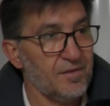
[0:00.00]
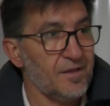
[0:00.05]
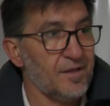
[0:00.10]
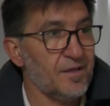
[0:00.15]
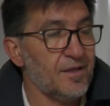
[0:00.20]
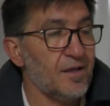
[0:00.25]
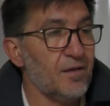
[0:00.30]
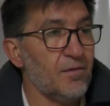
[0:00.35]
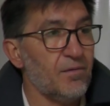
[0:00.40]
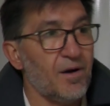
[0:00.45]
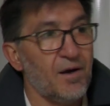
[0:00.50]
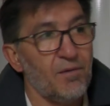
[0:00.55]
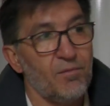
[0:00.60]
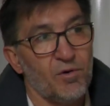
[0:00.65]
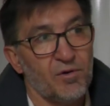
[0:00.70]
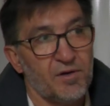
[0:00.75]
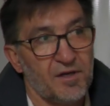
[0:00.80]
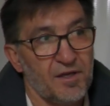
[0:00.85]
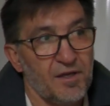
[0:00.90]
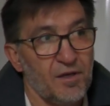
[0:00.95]
desde el
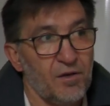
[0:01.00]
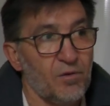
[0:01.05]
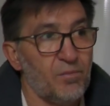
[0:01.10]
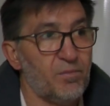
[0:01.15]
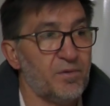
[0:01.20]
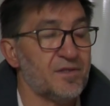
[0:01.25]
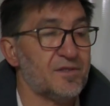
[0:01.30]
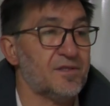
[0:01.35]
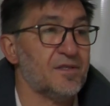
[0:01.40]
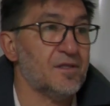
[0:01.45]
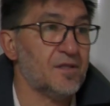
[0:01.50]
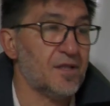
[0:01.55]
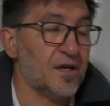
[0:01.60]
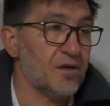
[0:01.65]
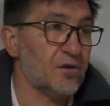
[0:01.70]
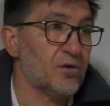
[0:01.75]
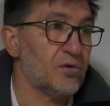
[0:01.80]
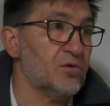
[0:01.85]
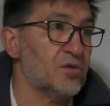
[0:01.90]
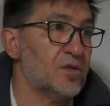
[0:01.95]
vamos que lo
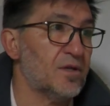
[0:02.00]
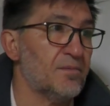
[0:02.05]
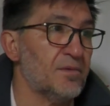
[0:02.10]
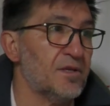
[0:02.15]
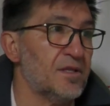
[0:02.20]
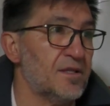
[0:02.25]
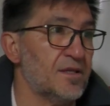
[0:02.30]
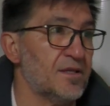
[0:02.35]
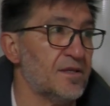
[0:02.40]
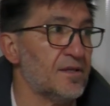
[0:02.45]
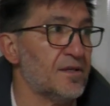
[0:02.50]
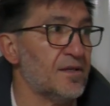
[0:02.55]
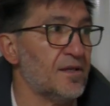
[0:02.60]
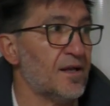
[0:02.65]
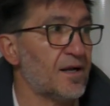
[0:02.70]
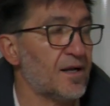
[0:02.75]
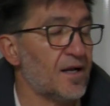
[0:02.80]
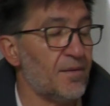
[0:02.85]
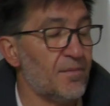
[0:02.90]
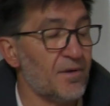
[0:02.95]
presentaron justamente en
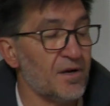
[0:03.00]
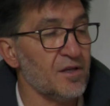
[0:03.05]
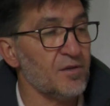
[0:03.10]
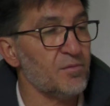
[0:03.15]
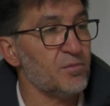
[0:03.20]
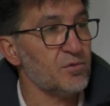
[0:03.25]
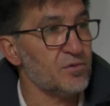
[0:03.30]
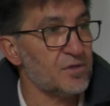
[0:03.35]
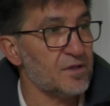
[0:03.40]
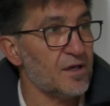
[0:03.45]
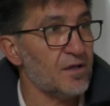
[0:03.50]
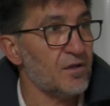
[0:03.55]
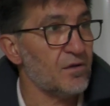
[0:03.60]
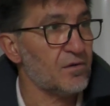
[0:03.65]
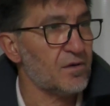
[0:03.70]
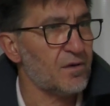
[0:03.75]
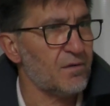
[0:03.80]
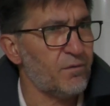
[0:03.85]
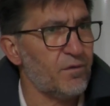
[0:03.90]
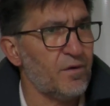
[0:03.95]
la Cámara de
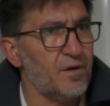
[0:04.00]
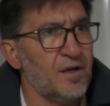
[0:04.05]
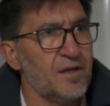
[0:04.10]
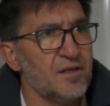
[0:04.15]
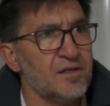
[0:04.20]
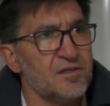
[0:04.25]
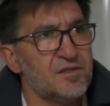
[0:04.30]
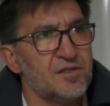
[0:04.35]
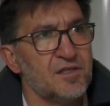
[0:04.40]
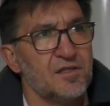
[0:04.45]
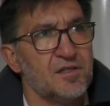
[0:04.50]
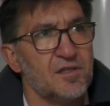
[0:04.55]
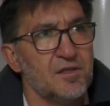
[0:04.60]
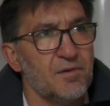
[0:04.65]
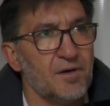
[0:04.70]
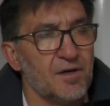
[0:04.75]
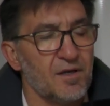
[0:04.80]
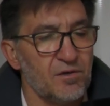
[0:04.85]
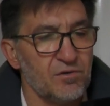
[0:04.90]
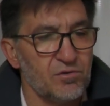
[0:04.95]
Diputados, que fue la
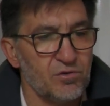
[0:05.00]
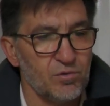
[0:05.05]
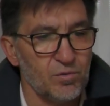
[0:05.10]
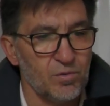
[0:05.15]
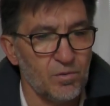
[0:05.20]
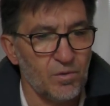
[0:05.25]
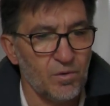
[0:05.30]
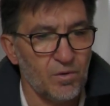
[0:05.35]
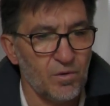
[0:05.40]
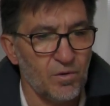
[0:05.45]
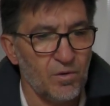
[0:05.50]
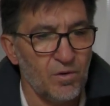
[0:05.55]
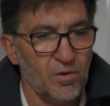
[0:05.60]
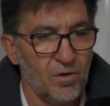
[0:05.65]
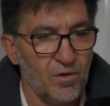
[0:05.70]
iniciativa que lo tuvo